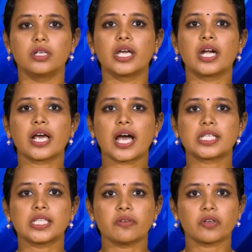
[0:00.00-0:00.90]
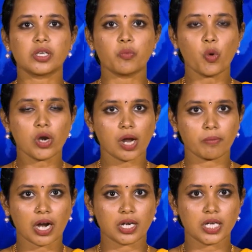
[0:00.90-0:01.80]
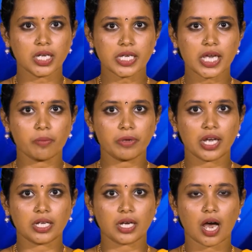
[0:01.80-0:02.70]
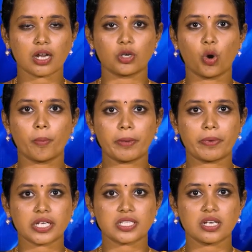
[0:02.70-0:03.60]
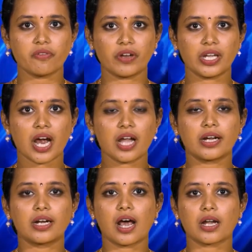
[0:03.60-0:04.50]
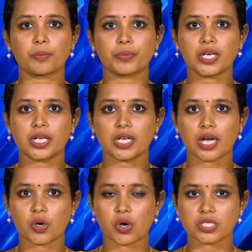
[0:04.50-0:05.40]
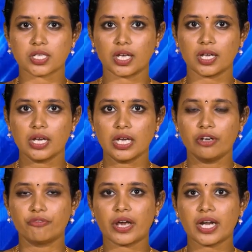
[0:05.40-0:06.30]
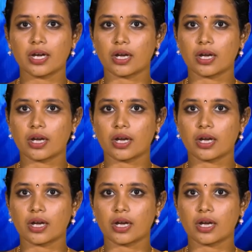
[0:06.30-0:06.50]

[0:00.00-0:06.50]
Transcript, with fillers: இரண்டாயிரத்தி இருபத்தி மூன்றாம் ஆண்டு இயற்பியலுக்கான நோபல் பரிசு விஞ்ஞானிகளான பியரி அகோஸ்டினி ஃபெரங்